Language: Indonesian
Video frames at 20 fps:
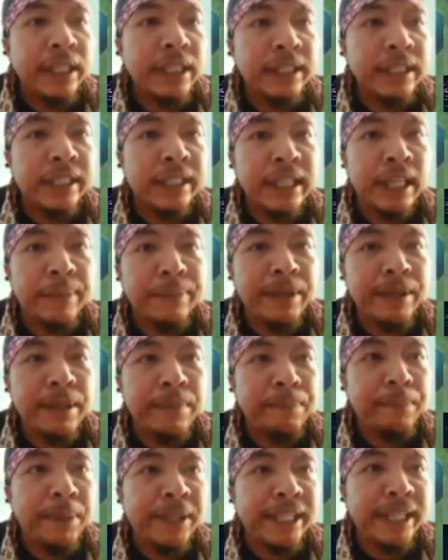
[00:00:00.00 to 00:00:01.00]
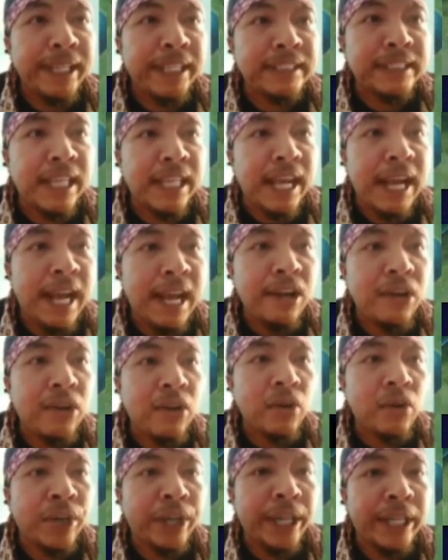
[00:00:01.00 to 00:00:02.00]
Kita level 4 ya guys ya.
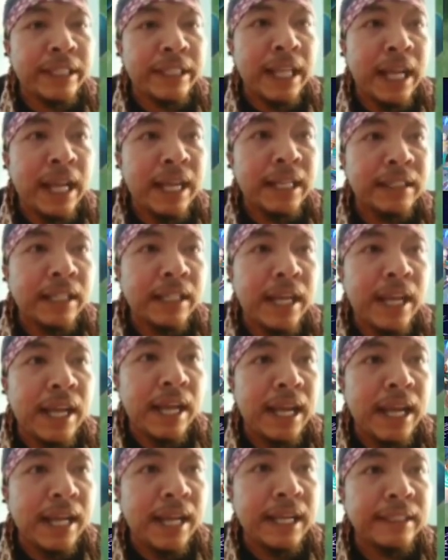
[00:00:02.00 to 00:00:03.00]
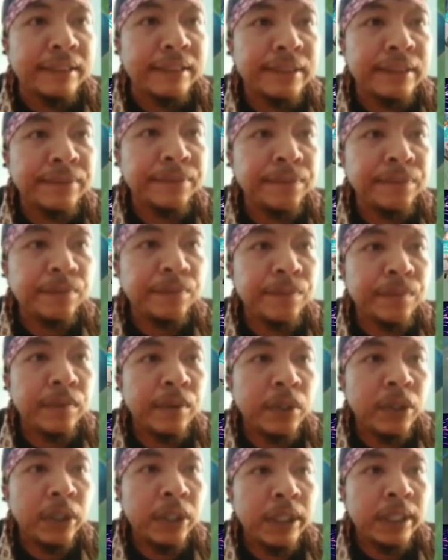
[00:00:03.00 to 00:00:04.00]
Oke, tahan tahan.
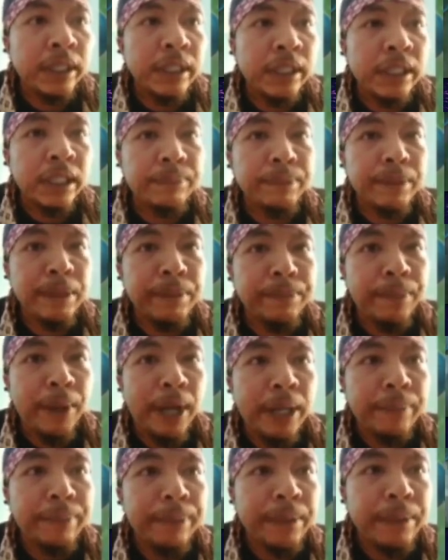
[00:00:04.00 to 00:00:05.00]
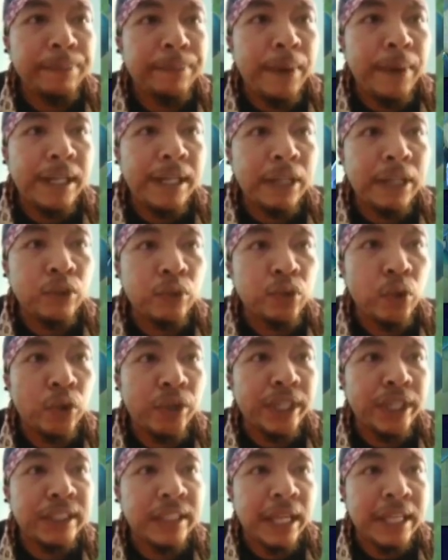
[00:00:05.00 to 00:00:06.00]
Level 4, level 4. Aduh sorry
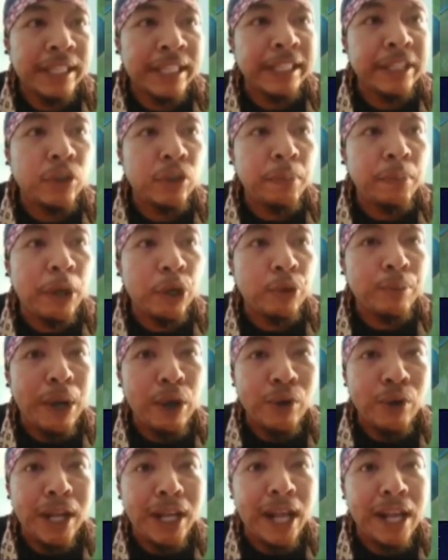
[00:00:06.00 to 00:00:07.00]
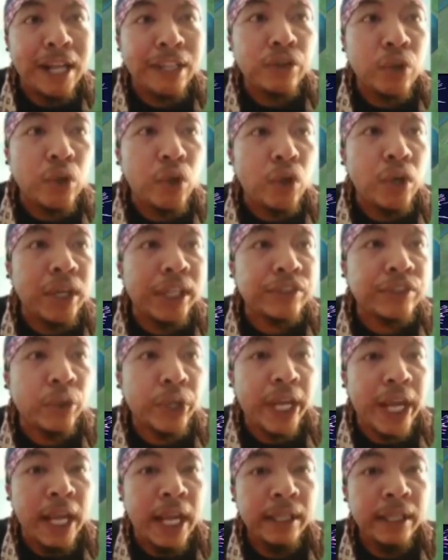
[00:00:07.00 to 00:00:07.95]
guys. Ini tuh baru bangun agak-agak tolol ya, coy ya.